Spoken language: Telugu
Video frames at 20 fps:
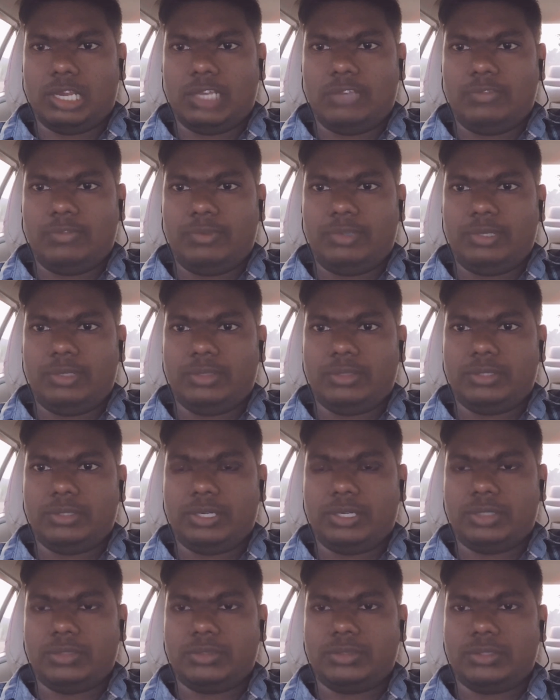లైఫ్
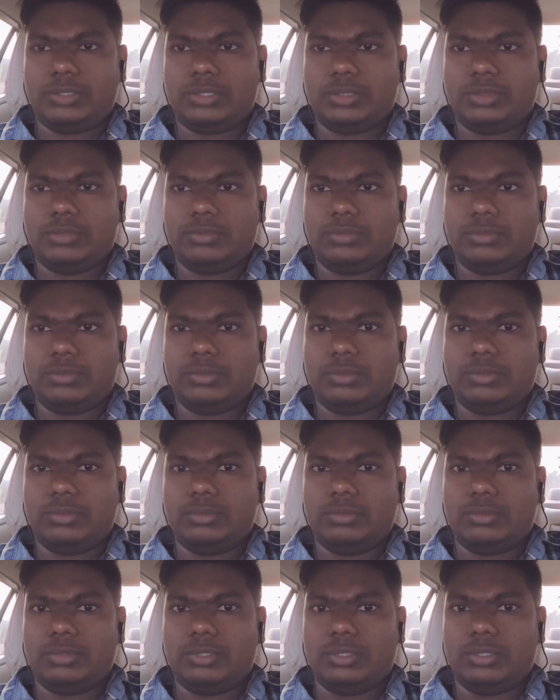ఇన్సూరెన్స్
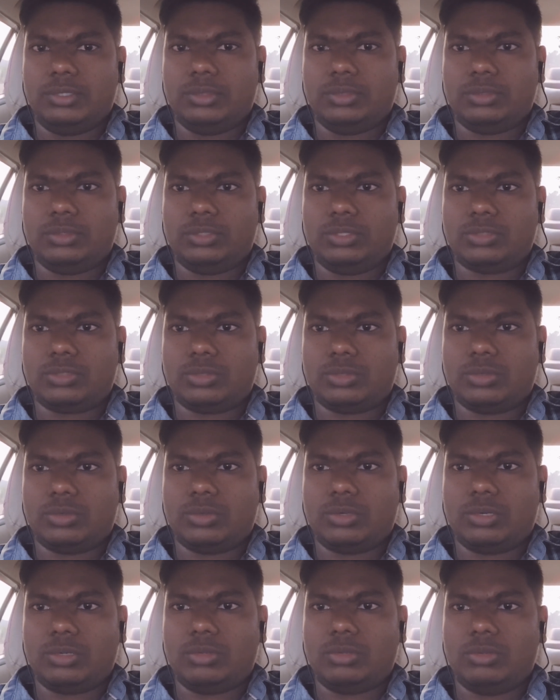ఎందుకు
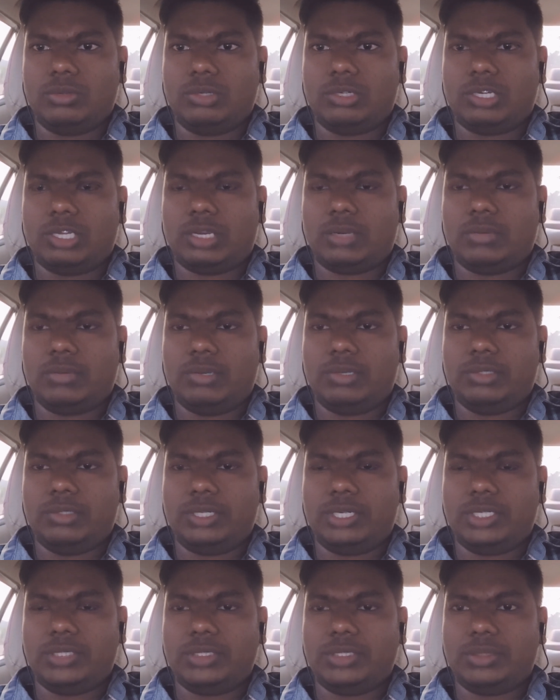తీసుకోకూడదు టర్మ్
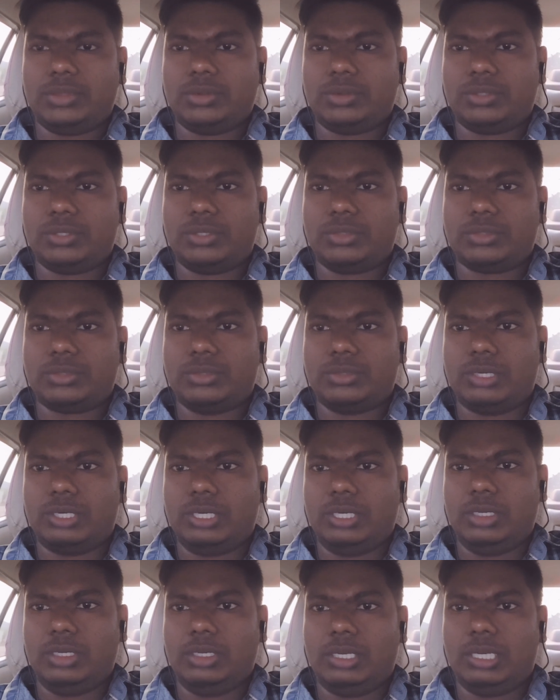ఇన్సూరెన్స్ ఎందుకు
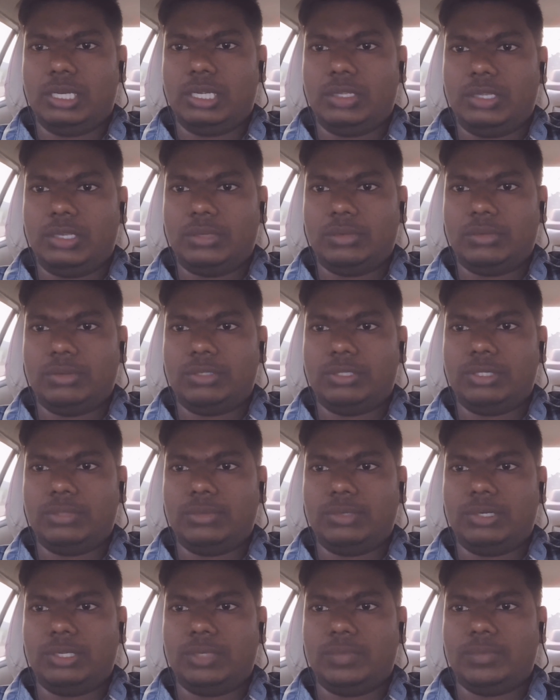తీసుకోవాలి అనే దాని గురించి
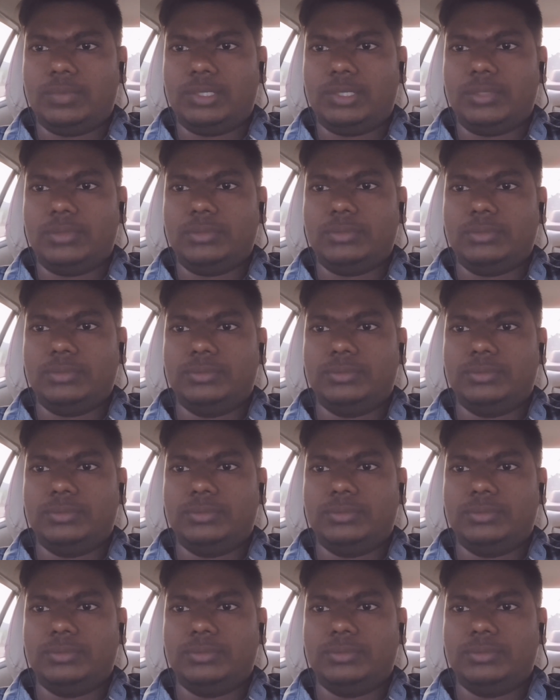వీళ్ళు చెప్తాను